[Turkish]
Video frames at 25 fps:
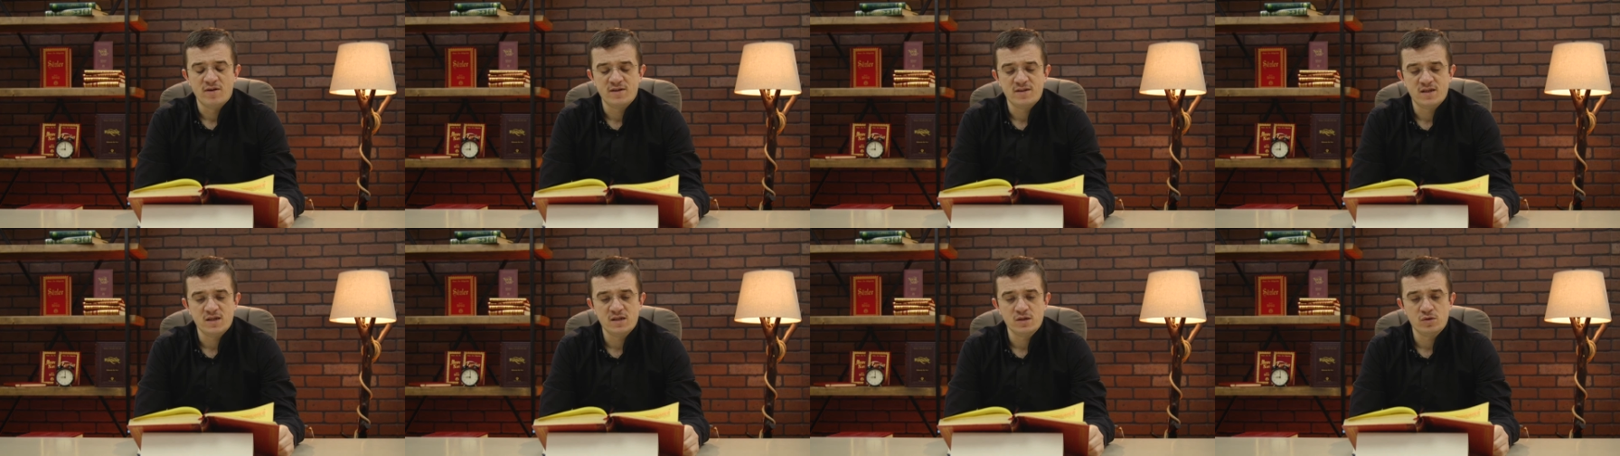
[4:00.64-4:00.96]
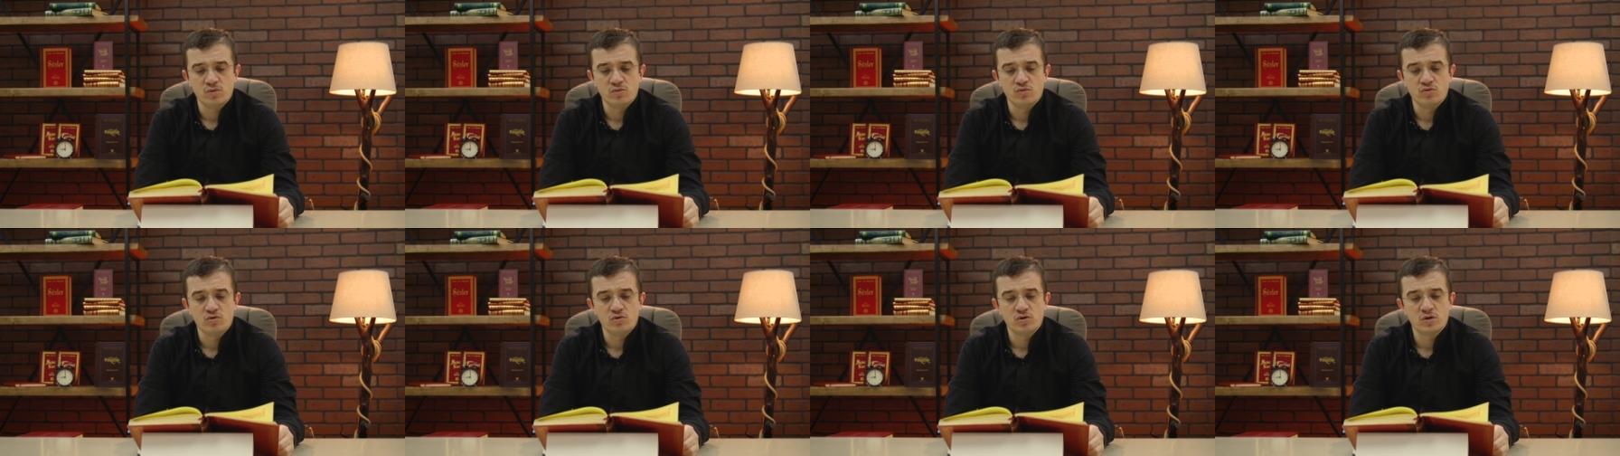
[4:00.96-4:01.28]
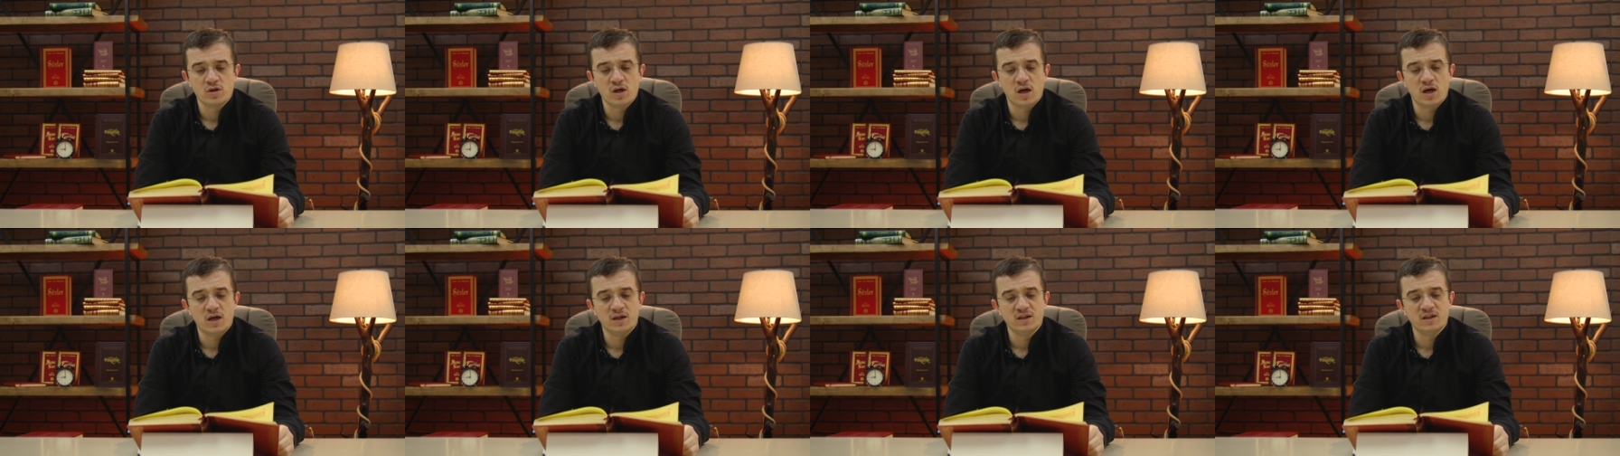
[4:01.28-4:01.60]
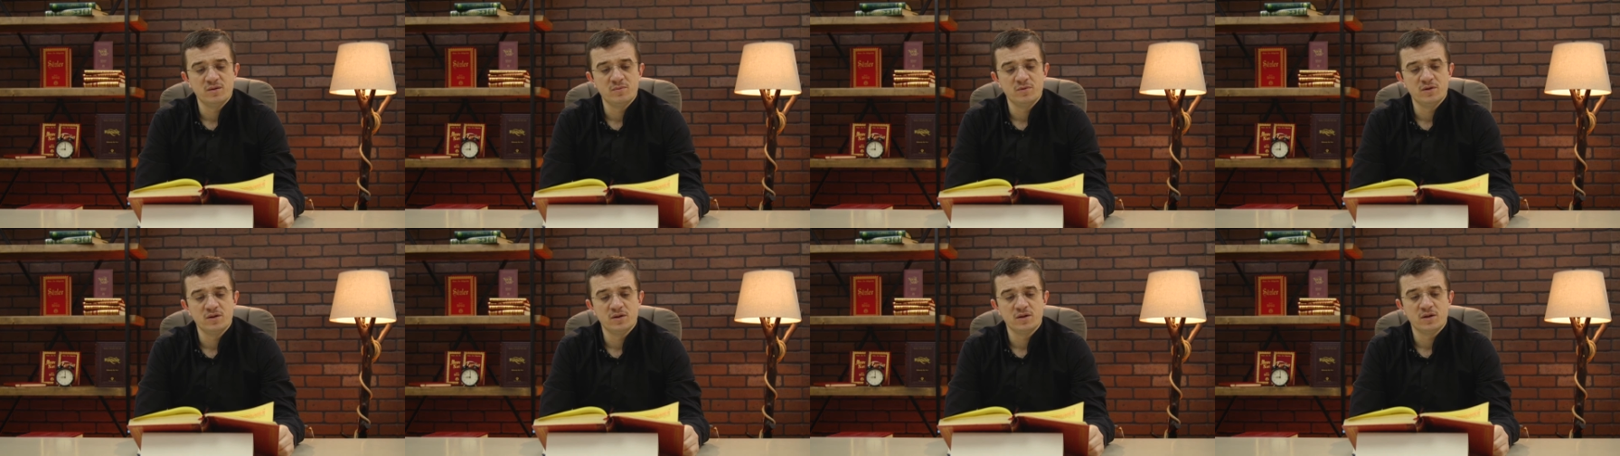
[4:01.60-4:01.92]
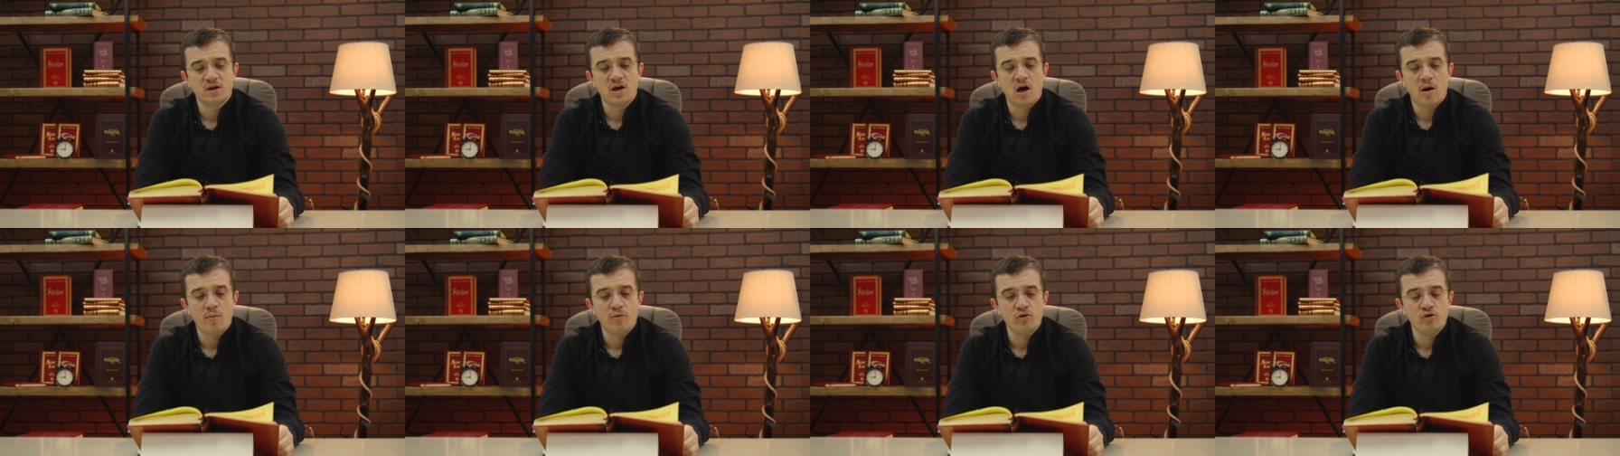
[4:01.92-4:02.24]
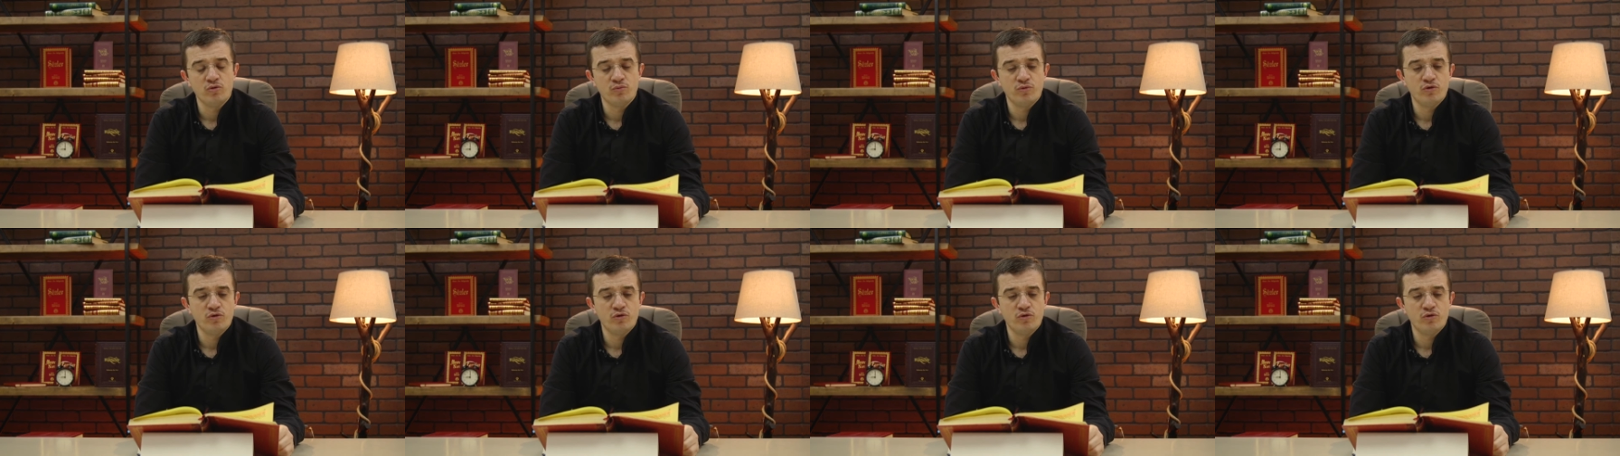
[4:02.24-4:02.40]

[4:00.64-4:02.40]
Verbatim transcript: Ve siz üstadımın kabul